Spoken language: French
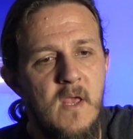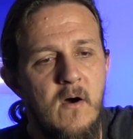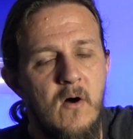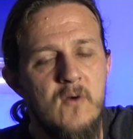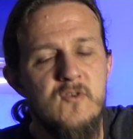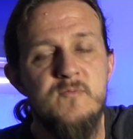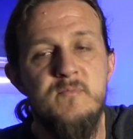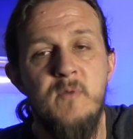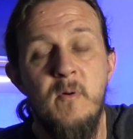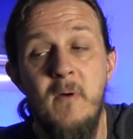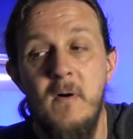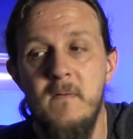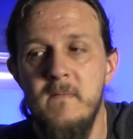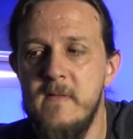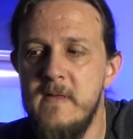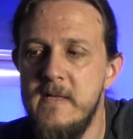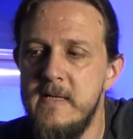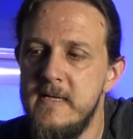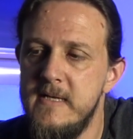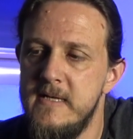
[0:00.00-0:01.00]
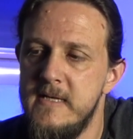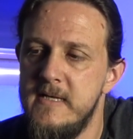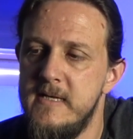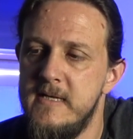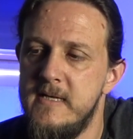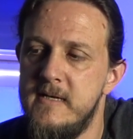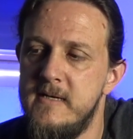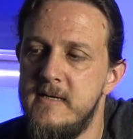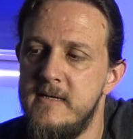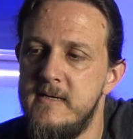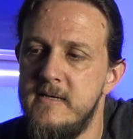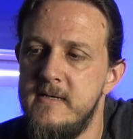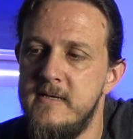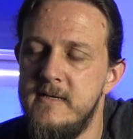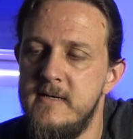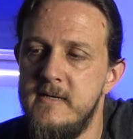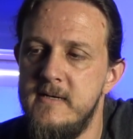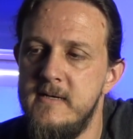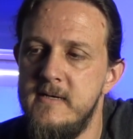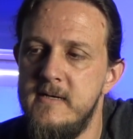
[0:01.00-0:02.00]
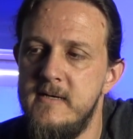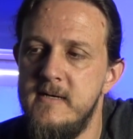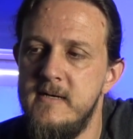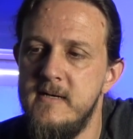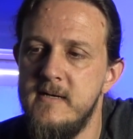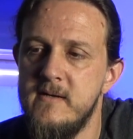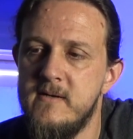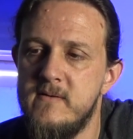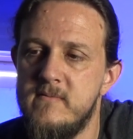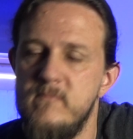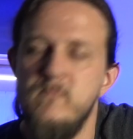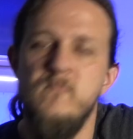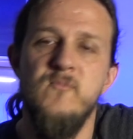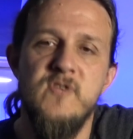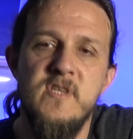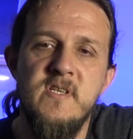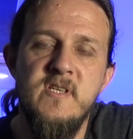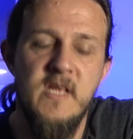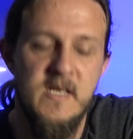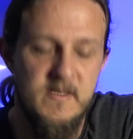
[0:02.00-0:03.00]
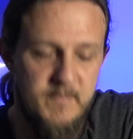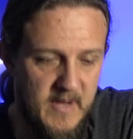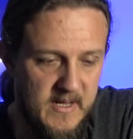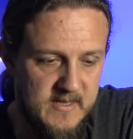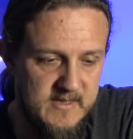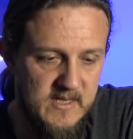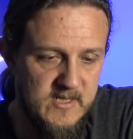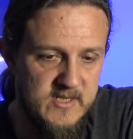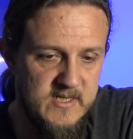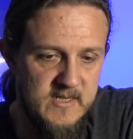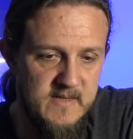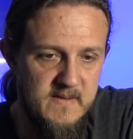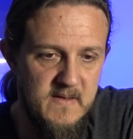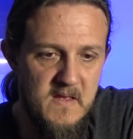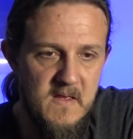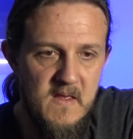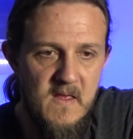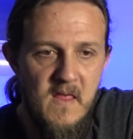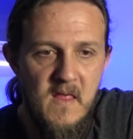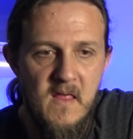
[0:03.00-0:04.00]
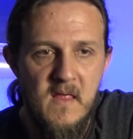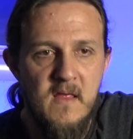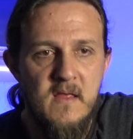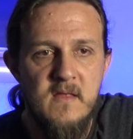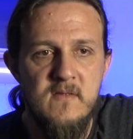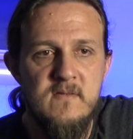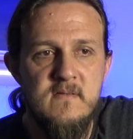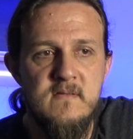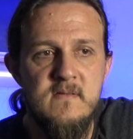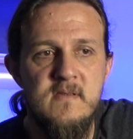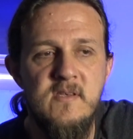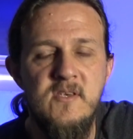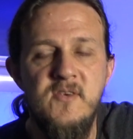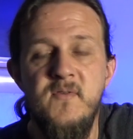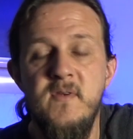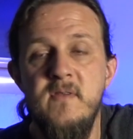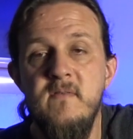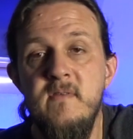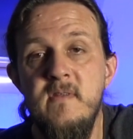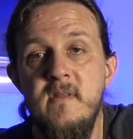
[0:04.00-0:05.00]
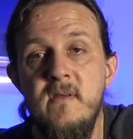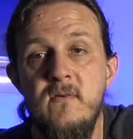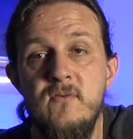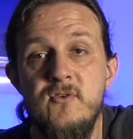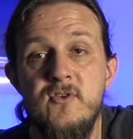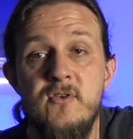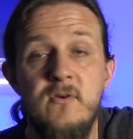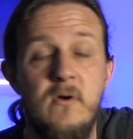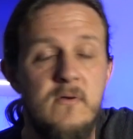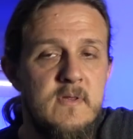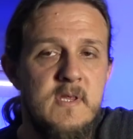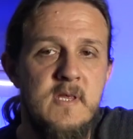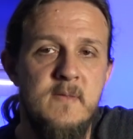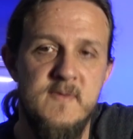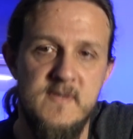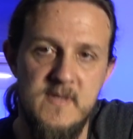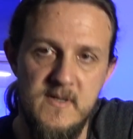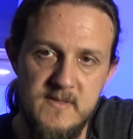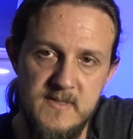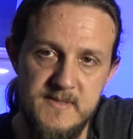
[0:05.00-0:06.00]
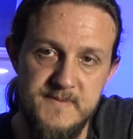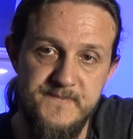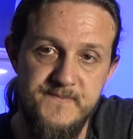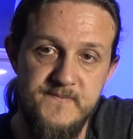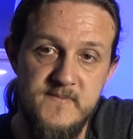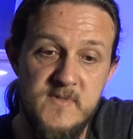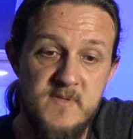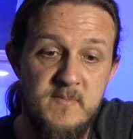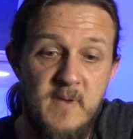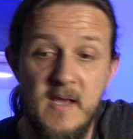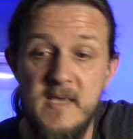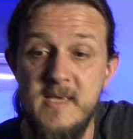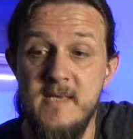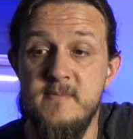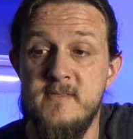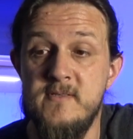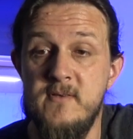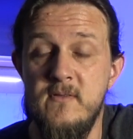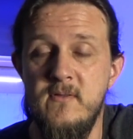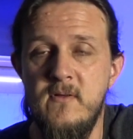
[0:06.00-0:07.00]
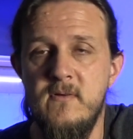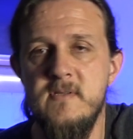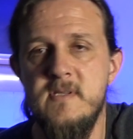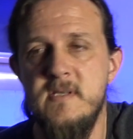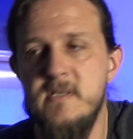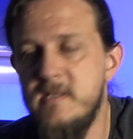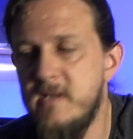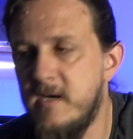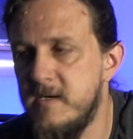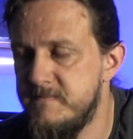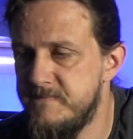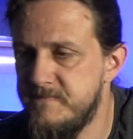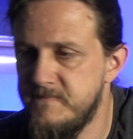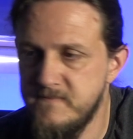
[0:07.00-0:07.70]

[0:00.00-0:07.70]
en ce moment, euh, je je à partager Si je fais une vidéo sur je une Gibson, je marque Gibson dans le titre,